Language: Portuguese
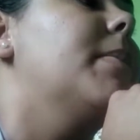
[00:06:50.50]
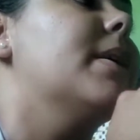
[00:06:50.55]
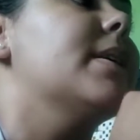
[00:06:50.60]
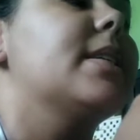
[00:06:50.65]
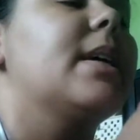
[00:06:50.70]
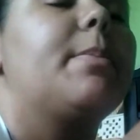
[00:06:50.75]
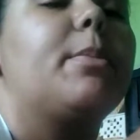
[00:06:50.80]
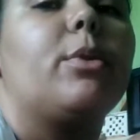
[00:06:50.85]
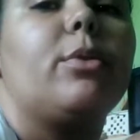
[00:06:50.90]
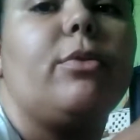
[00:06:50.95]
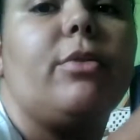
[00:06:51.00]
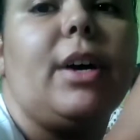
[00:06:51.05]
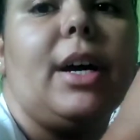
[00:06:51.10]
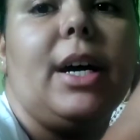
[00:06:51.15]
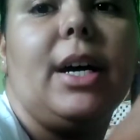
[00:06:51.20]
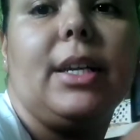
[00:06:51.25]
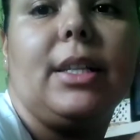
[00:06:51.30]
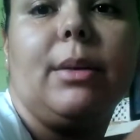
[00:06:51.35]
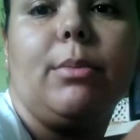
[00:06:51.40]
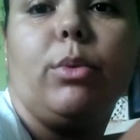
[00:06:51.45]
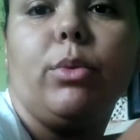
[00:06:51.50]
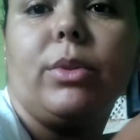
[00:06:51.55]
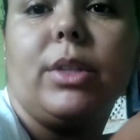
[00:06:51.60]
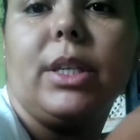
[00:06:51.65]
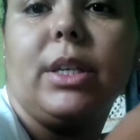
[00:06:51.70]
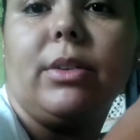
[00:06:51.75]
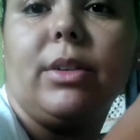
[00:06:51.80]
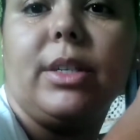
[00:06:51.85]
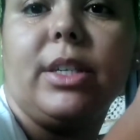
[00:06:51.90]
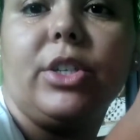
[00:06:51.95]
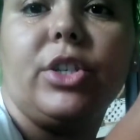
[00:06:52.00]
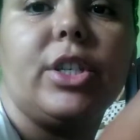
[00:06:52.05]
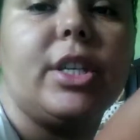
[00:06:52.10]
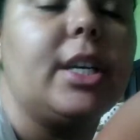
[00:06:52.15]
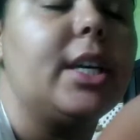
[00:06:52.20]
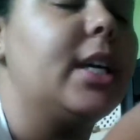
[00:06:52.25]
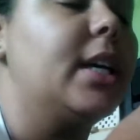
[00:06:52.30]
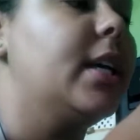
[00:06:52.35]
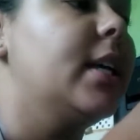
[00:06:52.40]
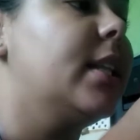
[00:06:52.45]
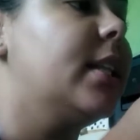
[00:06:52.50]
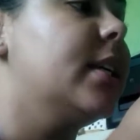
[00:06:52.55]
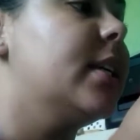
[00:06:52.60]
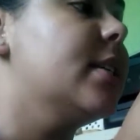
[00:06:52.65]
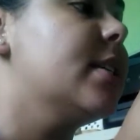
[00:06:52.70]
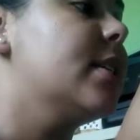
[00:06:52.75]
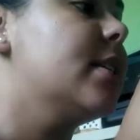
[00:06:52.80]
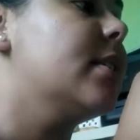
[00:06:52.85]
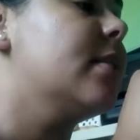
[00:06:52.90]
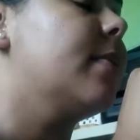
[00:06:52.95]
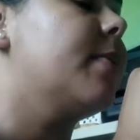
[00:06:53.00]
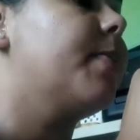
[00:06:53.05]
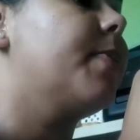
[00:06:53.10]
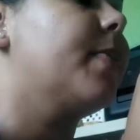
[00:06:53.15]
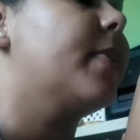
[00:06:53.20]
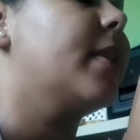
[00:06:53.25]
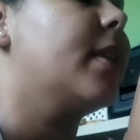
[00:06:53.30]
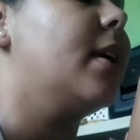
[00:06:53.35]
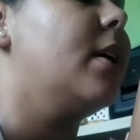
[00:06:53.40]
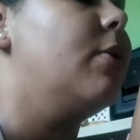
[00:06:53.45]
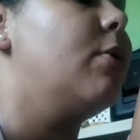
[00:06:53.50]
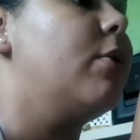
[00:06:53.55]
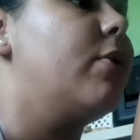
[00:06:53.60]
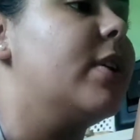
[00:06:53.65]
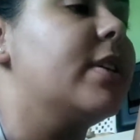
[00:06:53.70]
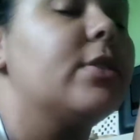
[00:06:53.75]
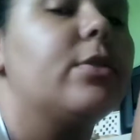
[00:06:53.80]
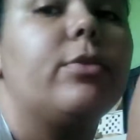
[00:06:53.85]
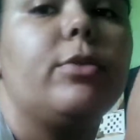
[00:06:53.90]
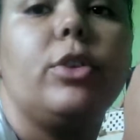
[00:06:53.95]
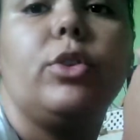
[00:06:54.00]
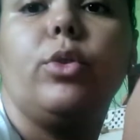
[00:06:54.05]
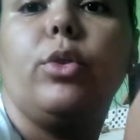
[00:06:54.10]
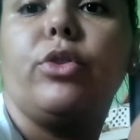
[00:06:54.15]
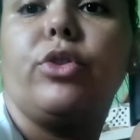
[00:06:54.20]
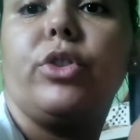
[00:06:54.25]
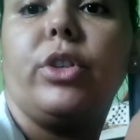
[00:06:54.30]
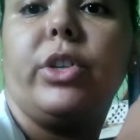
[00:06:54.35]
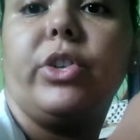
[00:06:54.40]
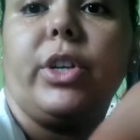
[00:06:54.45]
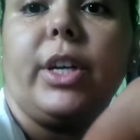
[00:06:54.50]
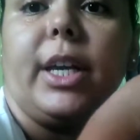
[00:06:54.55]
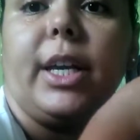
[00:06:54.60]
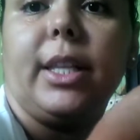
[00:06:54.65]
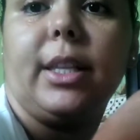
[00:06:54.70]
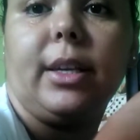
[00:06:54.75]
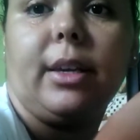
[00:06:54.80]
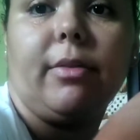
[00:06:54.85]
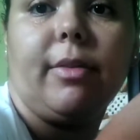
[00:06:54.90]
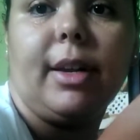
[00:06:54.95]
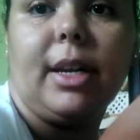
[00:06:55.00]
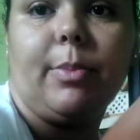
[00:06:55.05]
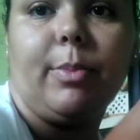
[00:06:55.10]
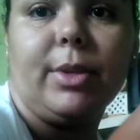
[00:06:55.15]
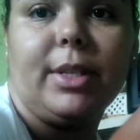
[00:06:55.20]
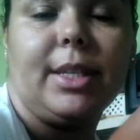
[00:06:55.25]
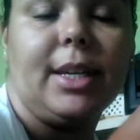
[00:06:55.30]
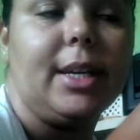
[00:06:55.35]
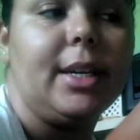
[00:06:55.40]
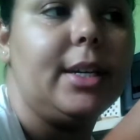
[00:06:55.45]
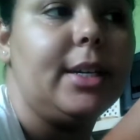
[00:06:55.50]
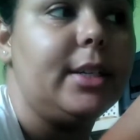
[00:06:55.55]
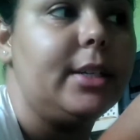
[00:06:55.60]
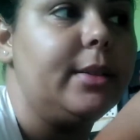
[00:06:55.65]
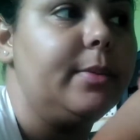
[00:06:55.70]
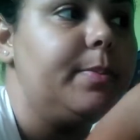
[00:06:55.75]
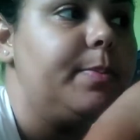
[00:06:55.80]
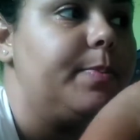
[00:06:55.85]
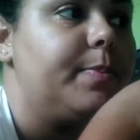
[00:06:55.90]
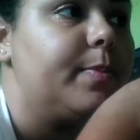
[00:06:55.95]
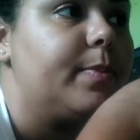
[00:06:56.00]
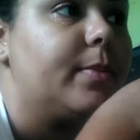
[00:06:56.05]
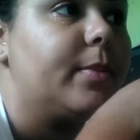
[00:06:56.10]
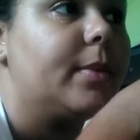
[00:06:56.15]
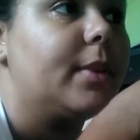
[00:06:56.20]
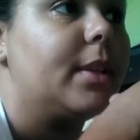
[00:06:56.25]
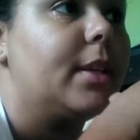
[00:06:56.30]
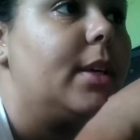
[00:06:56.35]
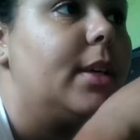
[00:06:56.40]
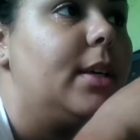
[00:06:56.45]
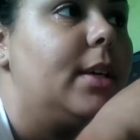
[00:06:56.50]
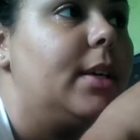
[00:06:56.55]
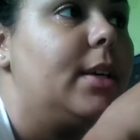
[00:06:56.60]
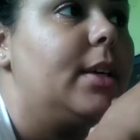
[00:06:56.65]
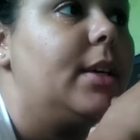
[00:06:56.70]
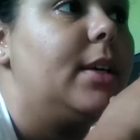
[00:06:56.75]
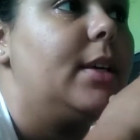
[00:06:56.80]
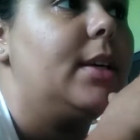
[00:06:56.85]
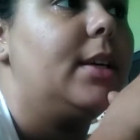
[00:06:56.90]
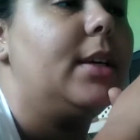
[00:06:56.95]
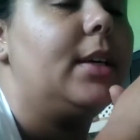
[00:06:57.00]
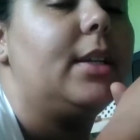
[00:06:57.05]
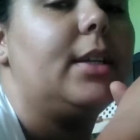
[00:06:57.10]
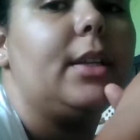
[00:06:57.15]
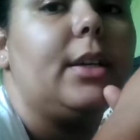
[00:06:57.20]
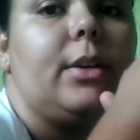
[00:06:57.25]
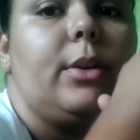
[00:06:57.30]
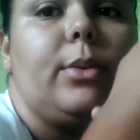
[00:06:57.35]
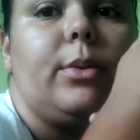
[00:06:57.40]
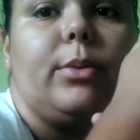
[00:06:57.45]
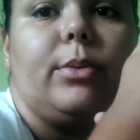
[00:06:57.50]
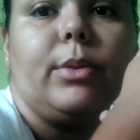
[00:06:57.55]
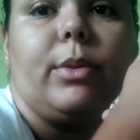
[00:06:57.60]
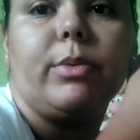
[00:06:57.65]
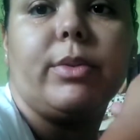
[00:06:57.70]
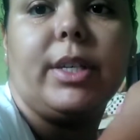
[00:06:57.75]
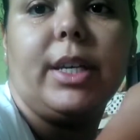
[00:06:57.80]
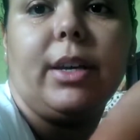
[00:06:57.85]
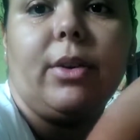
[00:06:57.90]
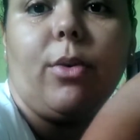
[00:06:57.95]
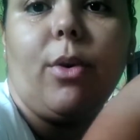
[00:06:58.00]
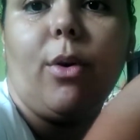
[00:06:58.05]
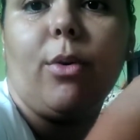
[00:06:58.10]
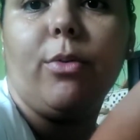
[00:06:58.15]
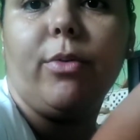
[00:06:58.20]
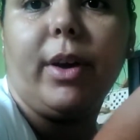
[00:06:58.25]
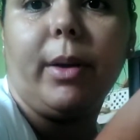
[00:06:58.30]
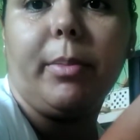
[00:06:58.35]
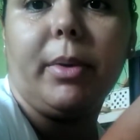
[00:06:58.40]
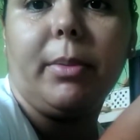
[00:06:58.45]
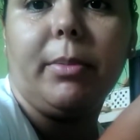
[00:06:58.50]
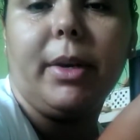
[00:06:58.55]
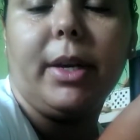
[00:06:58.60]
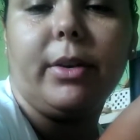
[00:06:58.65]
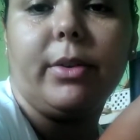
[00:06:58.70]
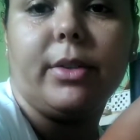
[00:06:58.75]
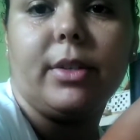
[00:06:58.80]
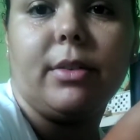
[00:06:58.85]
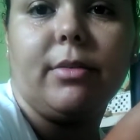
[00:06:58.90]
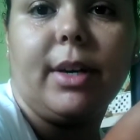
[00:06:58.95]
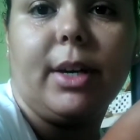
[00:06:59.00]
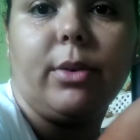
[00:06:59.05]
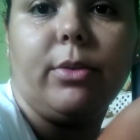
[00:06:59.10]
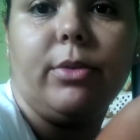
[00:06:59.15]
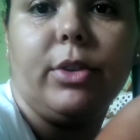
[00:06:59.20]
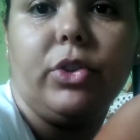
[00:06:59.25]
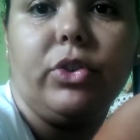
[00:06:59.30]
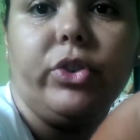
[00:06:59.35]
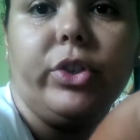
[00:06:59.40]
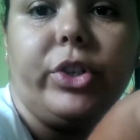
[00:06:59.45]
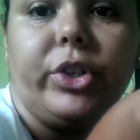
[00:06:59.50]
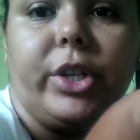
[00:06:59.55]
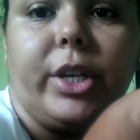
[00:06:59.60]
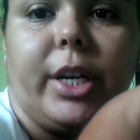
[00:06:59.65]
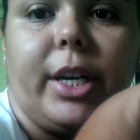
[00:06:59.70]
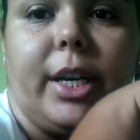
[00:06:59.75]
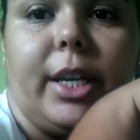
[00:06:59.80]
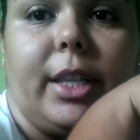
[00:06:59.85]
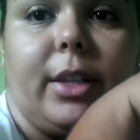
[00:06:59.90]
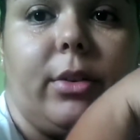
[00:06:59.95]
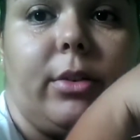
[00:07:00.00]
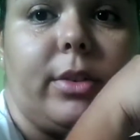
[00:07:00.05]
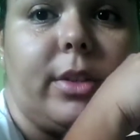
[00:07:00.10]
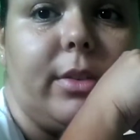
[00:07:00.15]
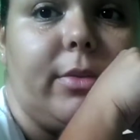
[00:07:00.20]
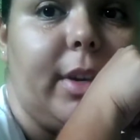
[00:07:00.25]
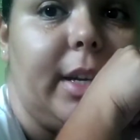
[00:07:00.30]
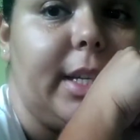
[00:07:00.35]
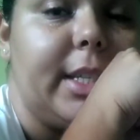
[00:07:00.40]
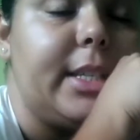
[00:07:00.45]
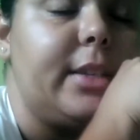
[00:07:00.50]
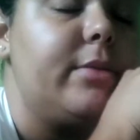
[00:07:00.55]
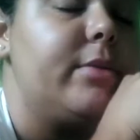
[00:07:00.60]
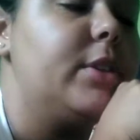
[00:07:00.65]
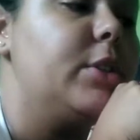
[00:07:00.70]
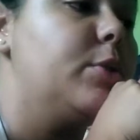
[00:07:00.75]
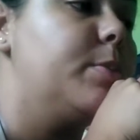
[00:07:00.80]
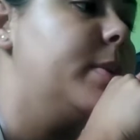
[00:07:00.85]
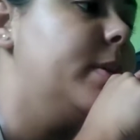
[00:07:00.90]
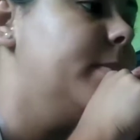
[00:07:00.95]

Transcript: para ser aprovada, montando as etiquetas. Eu vou fazer um vídeo hoje de etiqueta que vai lá para o Instagram. Então, não sei qual vai primeiro, se vai o vídeo de etiqueta ou se vai esse vídeo